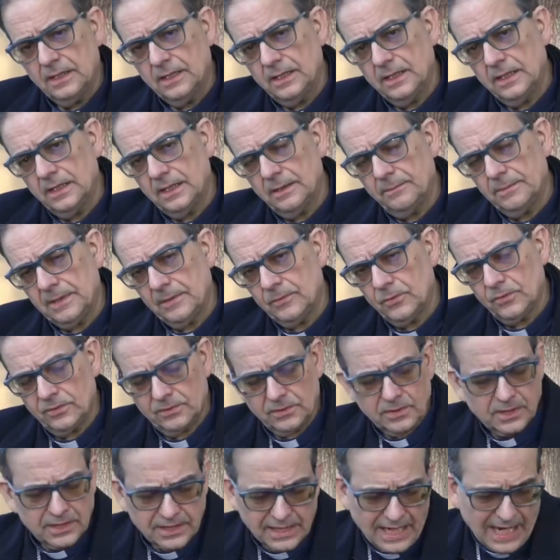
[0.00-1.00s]
eh,
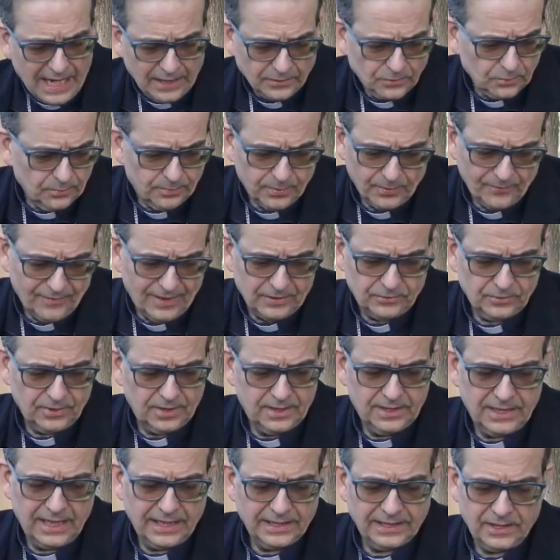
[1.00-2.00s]
abbiamo creato, provato a
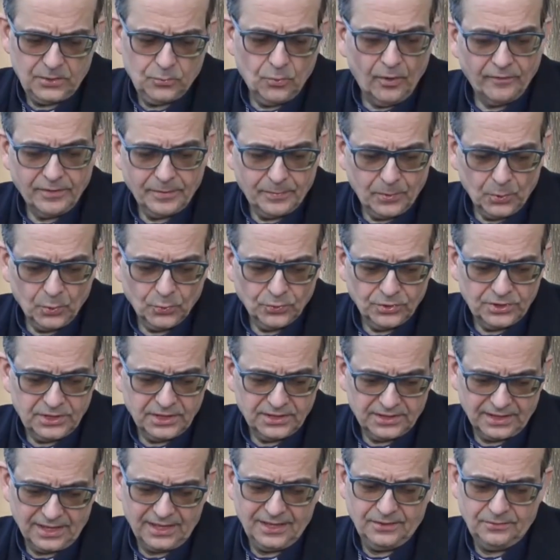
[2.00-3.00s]
creare dei nuovi
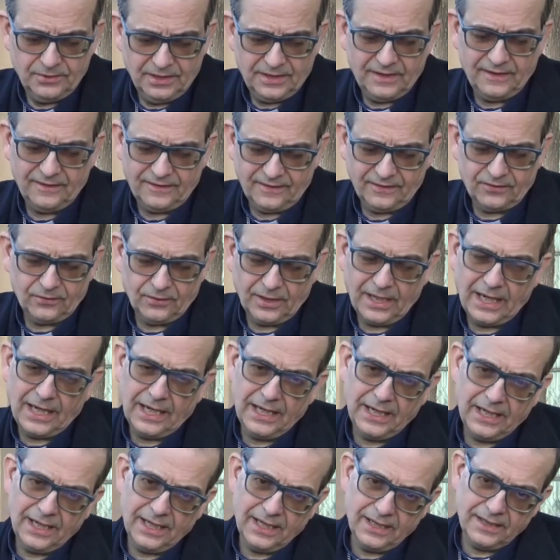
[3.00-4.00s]
ponti tra le due chiese
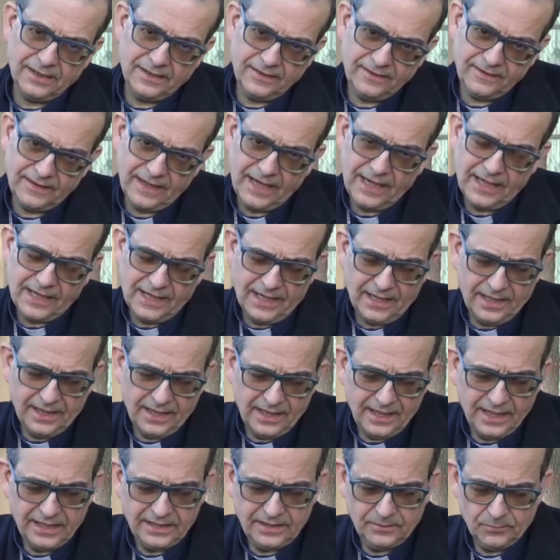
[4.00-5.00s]
sorelle di Siena
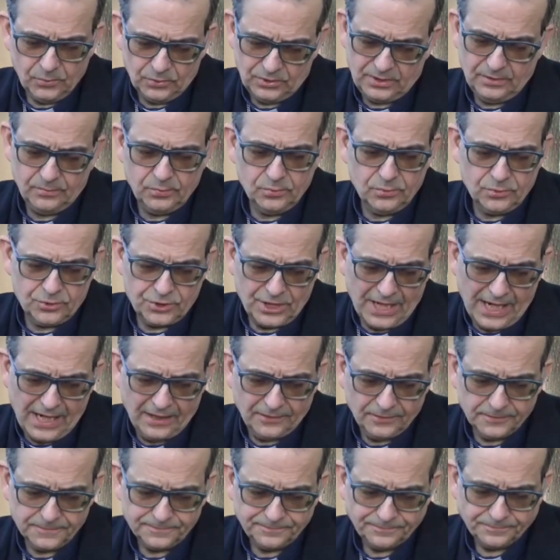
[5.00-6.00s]
e di
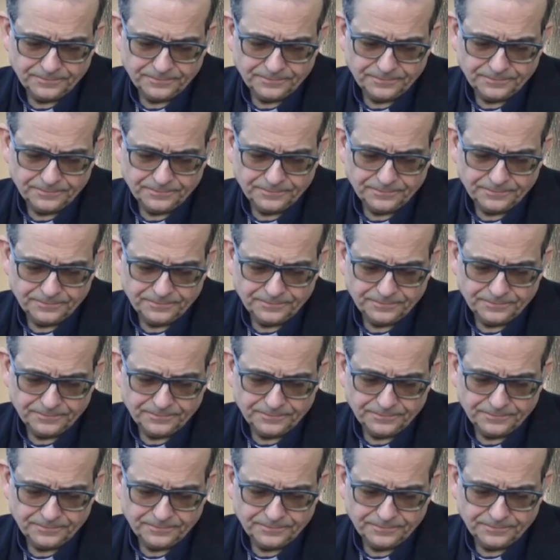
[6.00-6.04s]
Montepulciano,